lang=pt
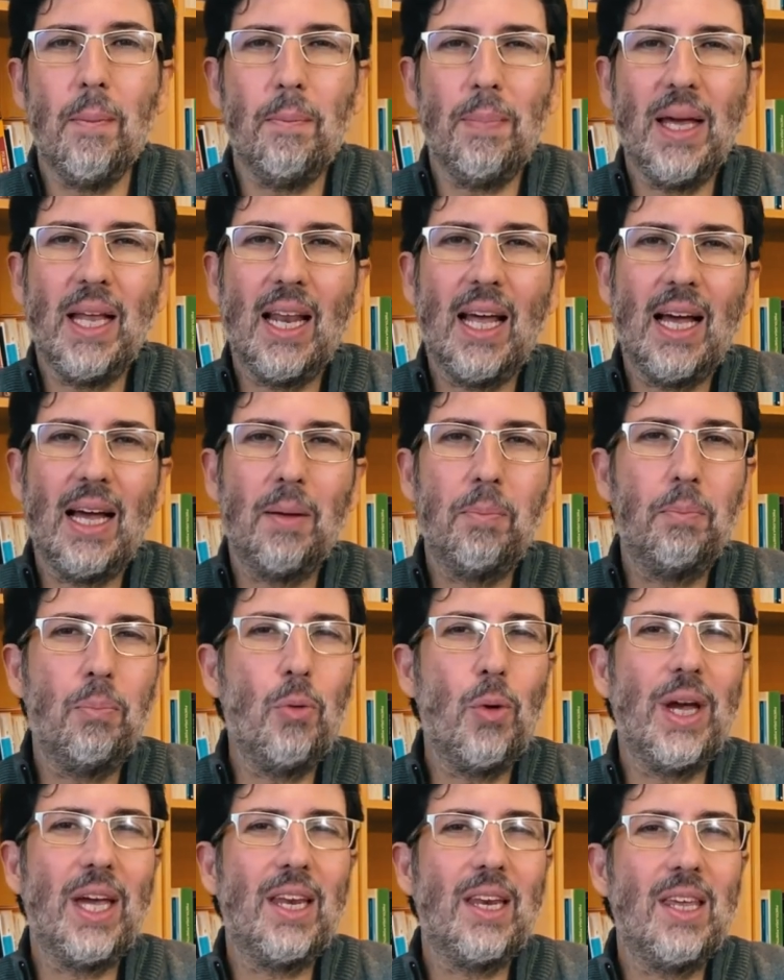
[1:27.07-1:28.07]
pela
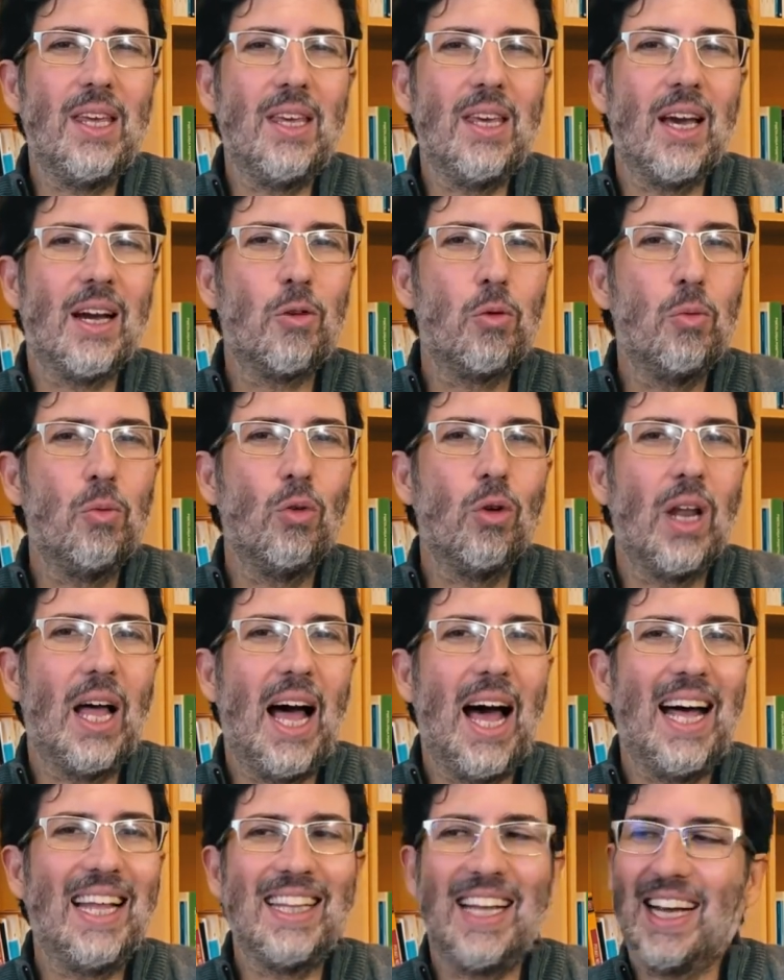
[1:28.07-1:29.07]
poeirinha
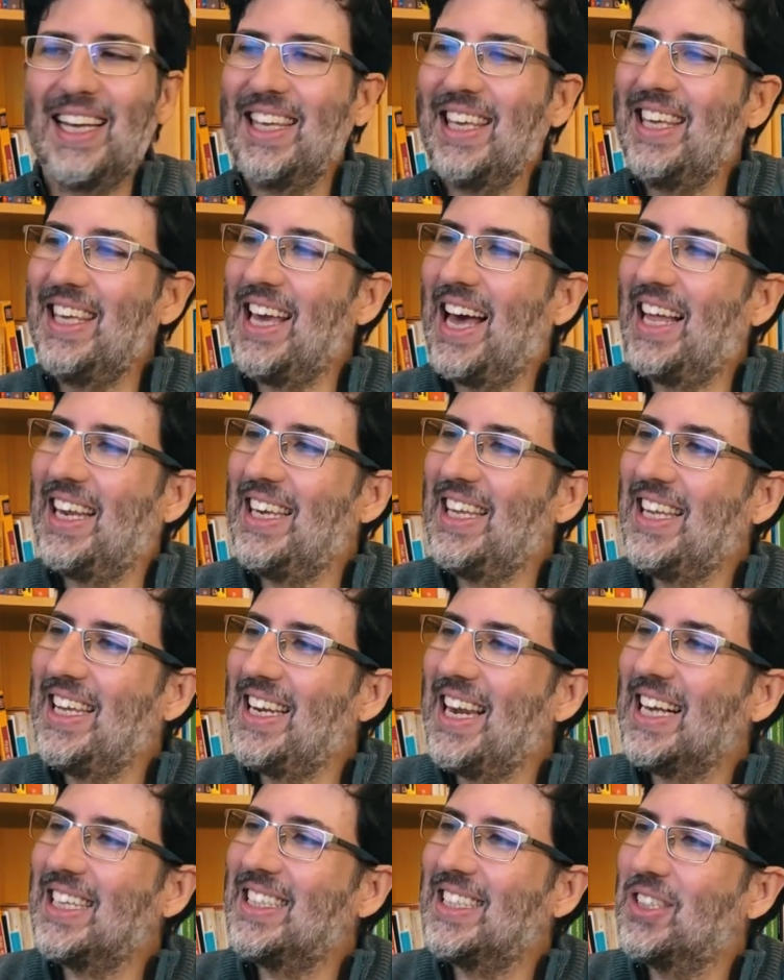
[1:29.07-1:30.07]
acumulada aqui e ali
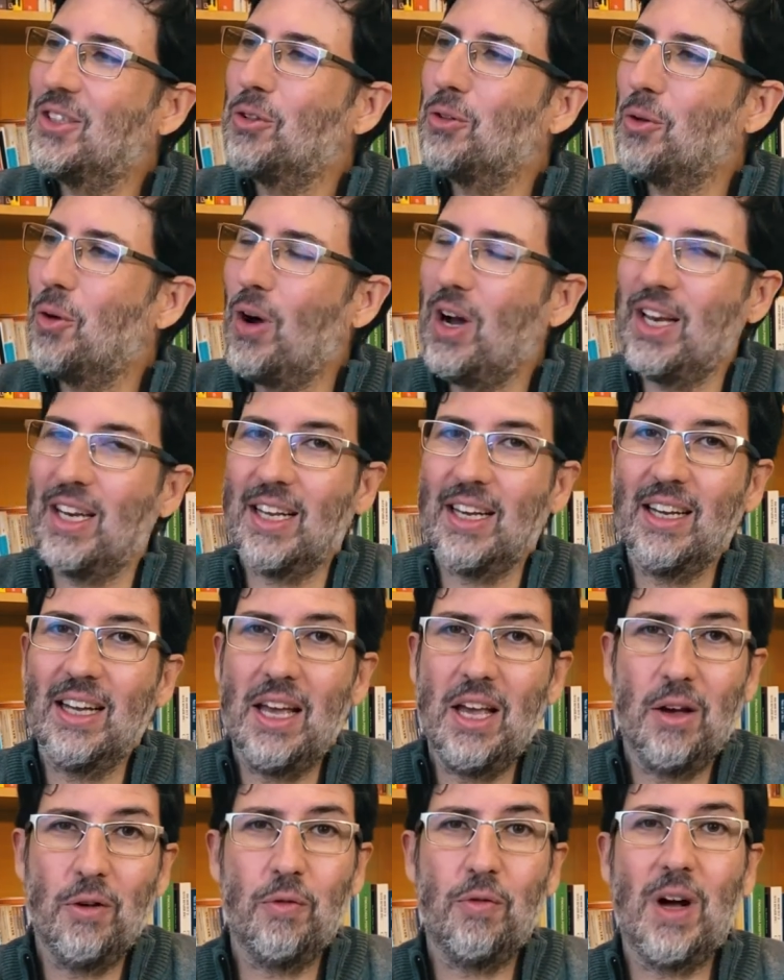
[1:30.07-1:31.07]
nessa história,
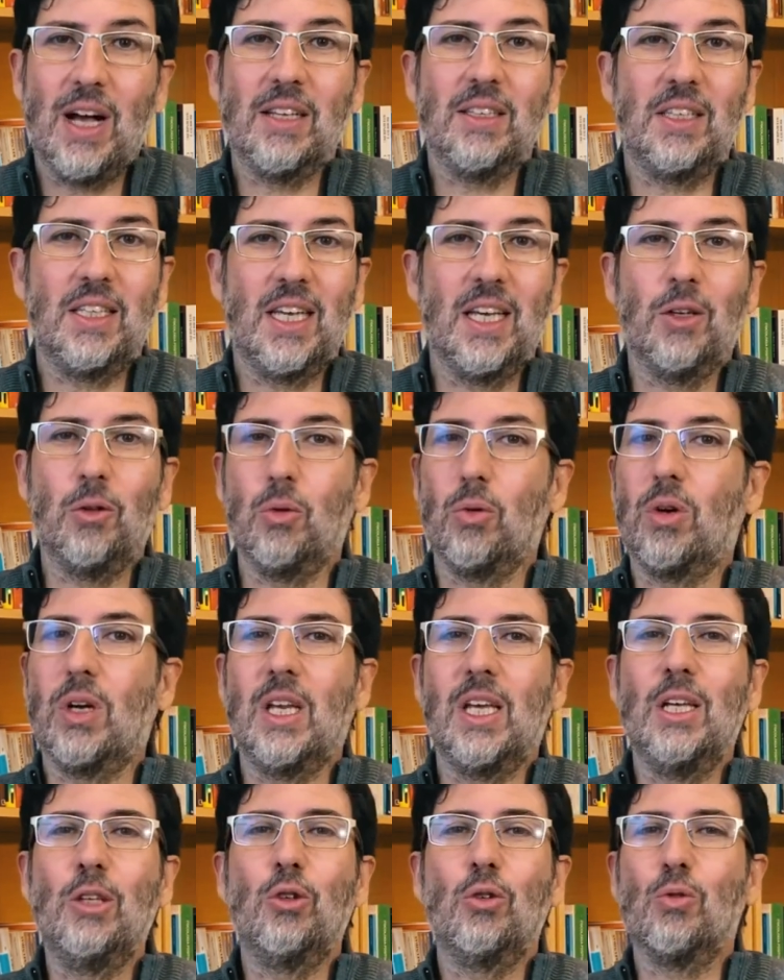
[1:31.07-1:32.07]
fazendo
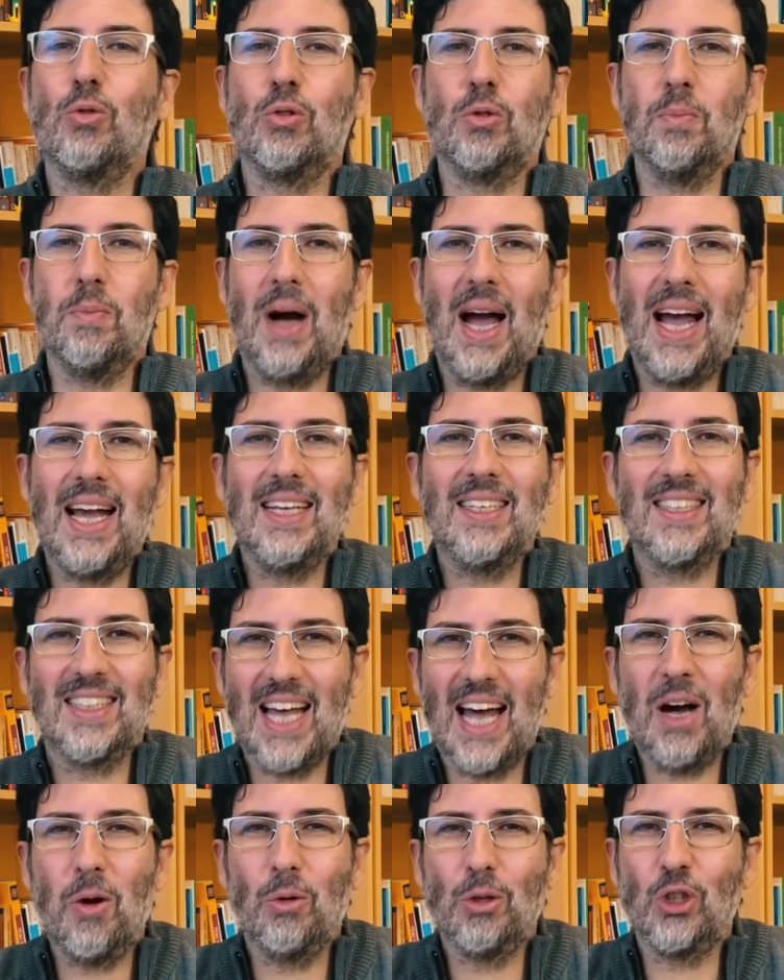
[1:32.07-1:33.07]
críticos mais
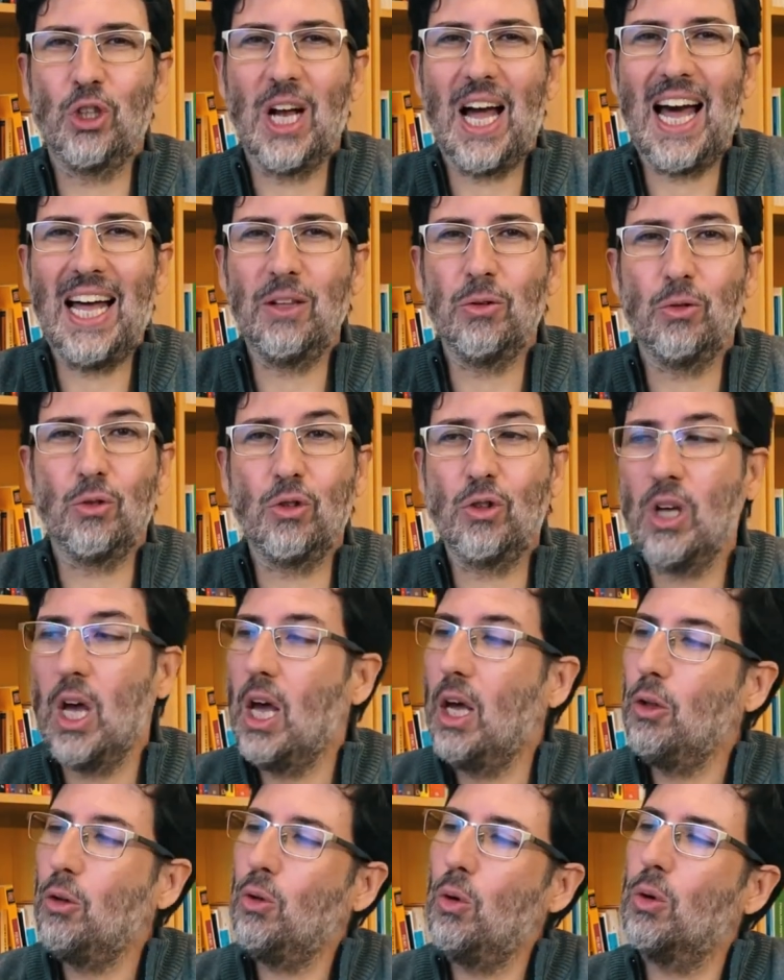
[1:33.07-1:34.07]
arrojados
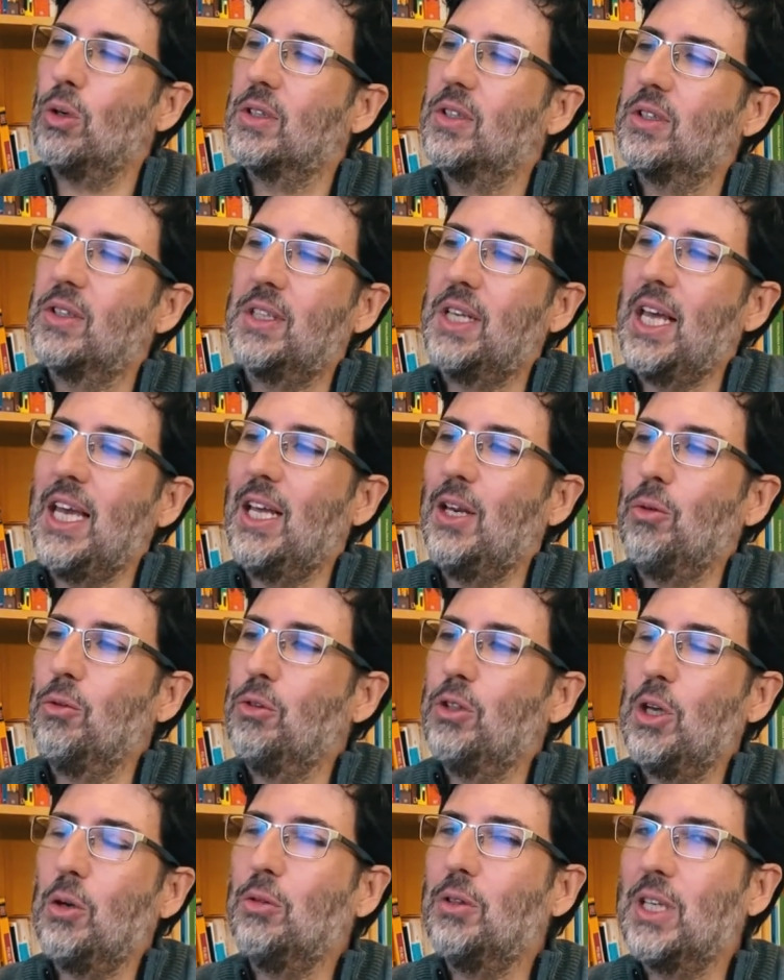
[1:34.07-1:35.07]
torcerem o
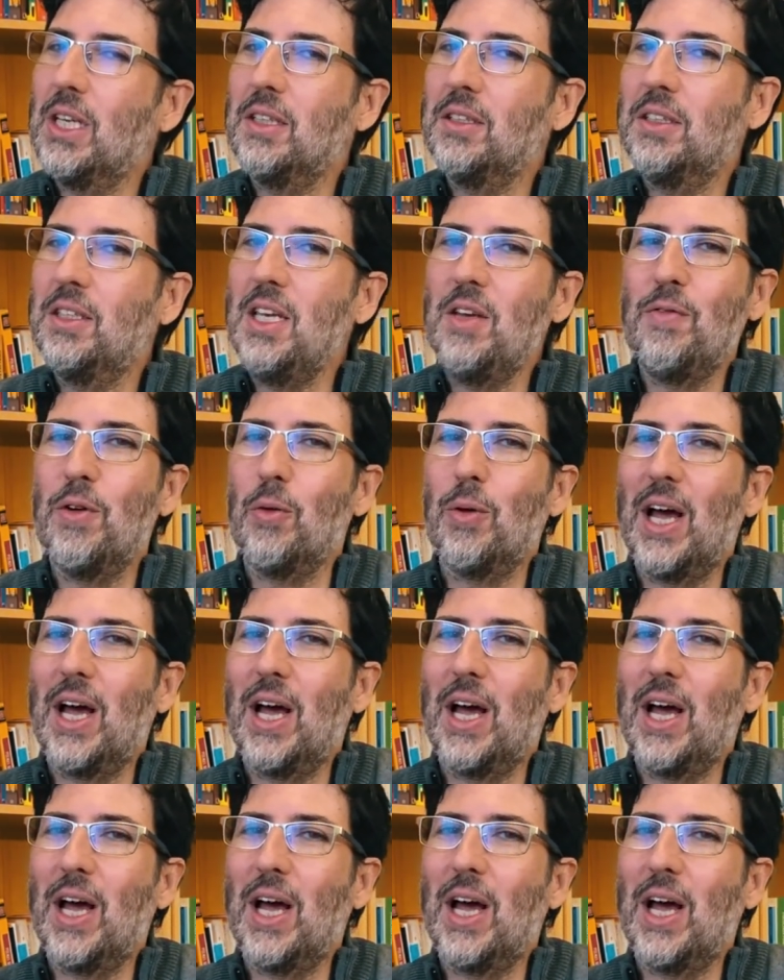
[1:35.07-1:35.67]
seu sensível